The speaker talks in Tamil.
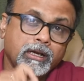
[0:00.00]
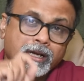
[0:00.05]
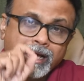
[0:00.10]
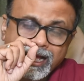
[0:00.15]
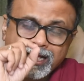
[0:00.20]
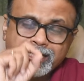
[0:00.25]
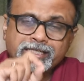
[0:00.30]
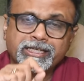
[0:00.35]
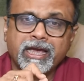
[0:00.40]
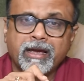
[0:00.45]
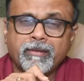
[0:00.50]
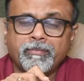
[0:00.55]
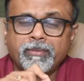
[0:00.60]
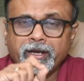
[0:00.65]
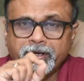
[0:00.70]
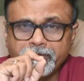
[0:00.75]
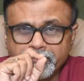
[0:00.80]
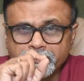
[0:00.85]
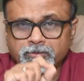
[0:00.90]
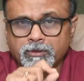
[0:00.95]
லார்ஜ்
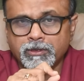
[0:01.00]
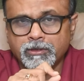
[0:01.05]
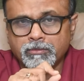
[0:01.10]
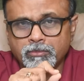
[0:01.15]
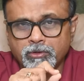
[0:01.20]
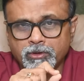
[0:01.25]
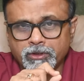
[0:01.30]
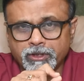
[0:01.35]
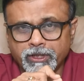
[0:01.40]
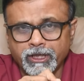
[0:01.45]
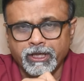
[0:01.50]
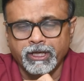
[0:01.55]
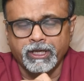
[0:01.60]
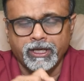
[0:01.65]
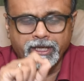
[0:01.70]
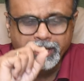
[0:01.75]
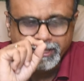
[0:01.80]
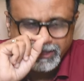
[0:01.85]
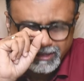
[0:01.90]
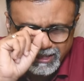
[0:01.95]
கேப்பில் இன்வெஸ்ட் பண்ணும்போது
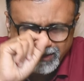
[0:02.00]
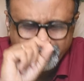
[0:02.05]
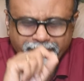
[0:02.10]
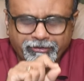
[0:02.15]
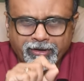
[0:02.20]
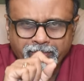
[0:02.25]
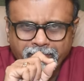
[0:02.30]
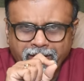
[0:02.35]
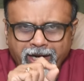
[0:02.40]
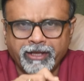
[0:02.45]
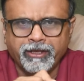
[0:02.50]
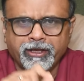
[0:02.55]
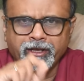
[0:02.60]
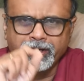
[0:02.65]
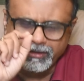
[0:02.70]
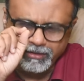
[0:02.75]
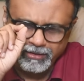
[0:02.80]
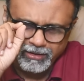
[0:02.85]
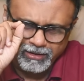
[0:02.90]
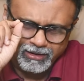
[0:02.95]
எந்த ஃபண்ட்
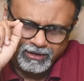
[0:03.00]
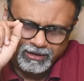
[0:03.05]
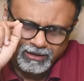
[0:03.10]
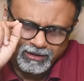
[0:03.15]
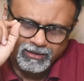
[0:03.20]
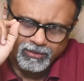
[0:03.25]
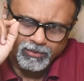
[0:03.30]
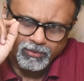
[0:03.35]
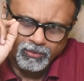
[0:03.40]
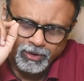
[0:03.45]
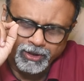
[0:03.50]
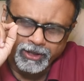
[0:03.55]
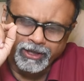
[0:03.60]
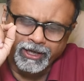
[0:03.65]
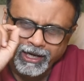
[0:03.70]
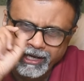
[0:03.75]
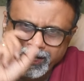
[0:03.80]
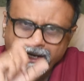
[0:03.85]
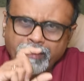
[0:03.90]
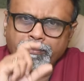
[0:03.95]
மேனேஜர் ஒரு
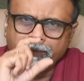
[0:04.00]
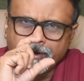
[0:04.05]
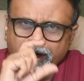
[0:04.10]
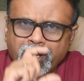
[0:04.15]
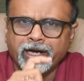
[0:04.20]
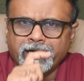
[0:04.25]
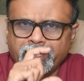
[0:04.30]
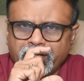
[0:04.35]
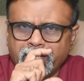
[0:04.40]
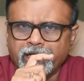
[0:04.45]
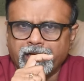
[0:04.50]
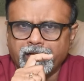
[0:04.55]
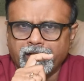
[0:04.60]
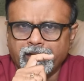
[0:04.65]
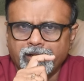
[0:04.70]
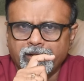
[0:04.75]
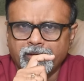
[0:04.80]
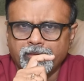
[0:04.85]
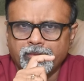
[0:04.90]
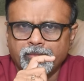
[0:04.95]
நல்ல ப்ராடக்டை
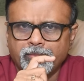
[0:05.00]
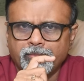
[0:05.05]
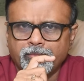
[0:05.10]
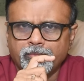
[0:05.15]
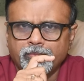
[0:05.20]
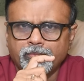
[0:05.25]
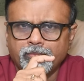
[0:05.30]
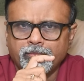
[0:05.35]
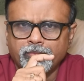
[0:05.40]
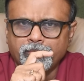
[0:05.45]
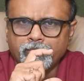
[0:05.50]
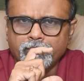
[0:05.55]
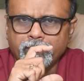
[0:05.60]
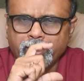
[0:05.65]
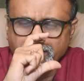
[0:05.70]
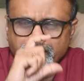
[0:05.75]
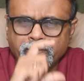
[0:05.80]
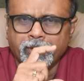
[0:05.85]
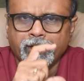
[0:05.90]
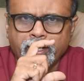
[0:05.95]

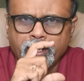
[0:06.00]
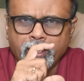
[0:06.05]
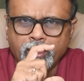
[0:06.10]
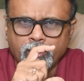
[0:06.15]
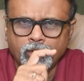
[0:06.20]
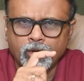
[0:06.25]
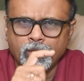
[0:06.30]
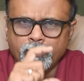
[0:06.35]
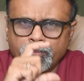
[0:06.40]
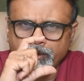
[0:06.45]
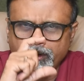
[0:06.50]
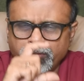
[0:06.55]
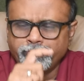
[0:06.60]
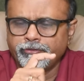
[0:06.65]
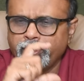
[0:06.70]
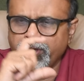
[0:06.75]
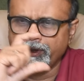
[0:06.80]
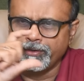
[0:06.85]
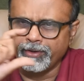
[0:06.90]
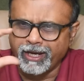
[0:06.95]
ரன் பண்ணுறாங்களோ
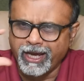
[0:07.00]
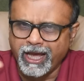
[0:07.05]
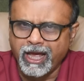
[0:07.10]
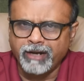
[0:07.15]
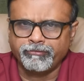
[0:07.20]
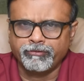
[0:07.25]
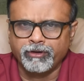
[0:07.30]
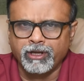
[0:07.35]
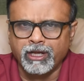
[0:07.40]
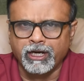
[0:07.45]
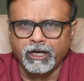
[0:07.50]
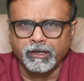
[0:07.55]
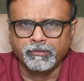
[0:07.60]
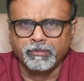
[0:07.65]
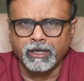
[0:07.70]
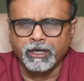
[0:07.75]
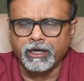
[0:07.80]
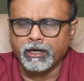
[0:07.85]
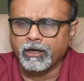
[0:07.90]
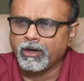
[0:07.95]
போர்ட்ஃபோலியோ கேர்ஃபுல்லாக ரன்
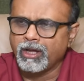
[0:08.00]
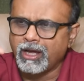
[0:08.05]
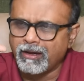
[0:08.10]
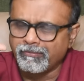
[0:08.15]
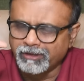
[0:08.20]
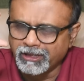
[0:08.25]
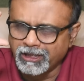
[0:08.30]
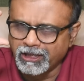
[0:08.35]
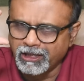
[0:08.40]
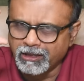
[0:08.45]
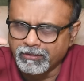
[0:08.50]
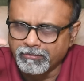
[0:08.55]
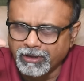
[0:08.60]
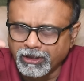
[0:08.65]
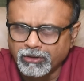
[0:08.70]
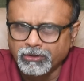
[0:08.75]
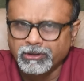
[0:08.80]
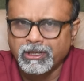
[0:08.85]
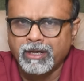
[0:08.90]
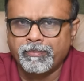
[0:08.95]
பண்ணுறாங்களோ அவங்களுக்கு
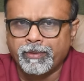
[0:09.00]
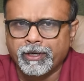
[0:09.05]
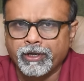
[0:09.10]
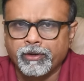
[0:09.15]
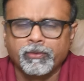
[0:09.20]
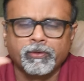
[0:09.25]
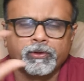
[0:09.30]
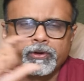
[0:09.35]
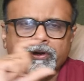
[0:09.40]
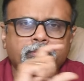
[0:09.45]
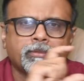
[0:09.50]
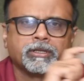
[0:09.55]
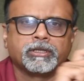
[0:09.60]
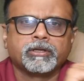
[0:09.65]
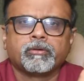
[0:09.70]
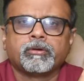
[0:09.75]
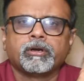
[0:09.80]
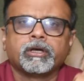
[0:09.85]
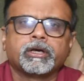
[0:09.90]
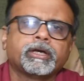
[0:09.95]
மட்டும்தான் பணம் கொடுக்கணும்
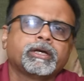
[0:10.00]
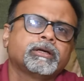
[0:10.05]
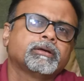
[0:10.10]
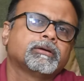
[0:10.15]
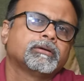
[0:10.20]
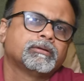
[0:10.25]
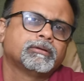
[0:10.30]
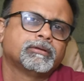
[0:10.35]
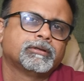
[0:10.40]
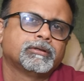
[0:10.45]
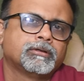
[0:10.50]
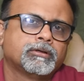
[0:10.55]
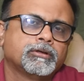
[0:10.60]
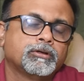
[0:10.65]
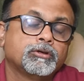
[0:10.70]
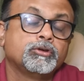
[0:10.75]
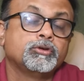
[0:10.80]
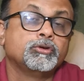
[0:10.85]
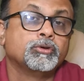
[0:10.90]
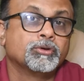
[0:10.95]
மற்றவங்களுக்கு
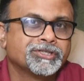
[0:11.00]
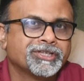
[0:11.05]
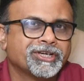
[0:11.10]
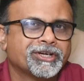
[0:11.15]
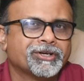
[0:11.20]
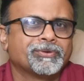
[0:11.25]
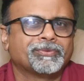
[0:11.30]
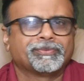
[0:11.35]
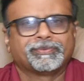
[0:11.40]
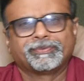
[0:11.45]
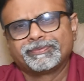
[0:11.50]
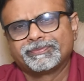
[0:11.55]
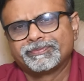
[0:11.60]
யோசிக்கணும்